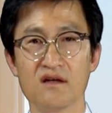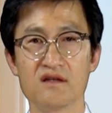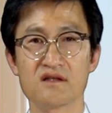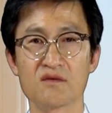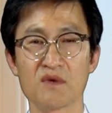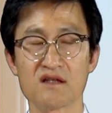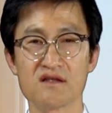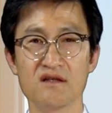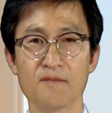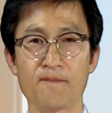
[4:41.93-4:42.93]

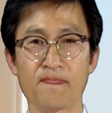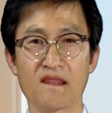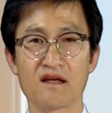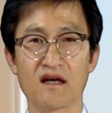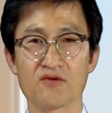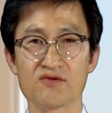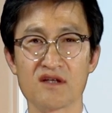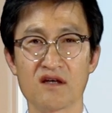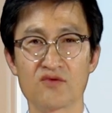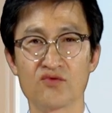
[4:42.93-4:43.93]
지금까지
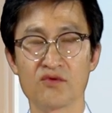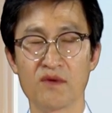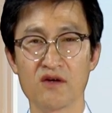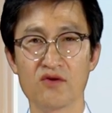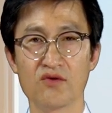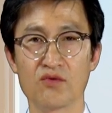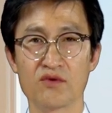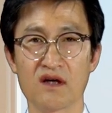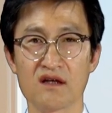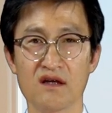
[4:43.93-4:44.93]
양도세가 궁금해요.
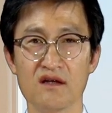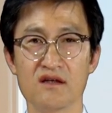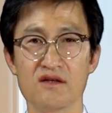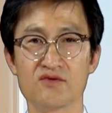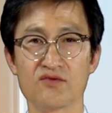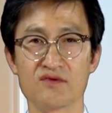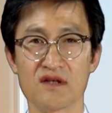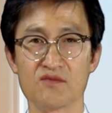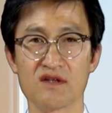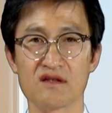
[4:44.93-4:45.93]
5분 강의 이종훈
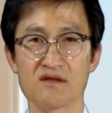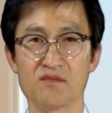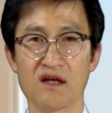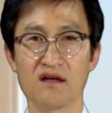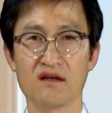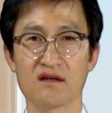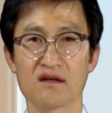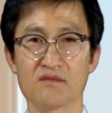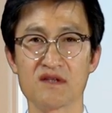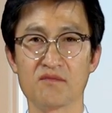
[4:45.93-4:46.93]
세무사였습니다.
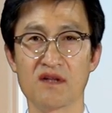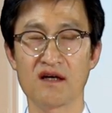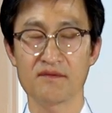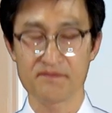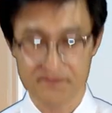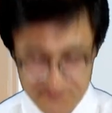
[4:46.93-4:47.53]
감사합니다.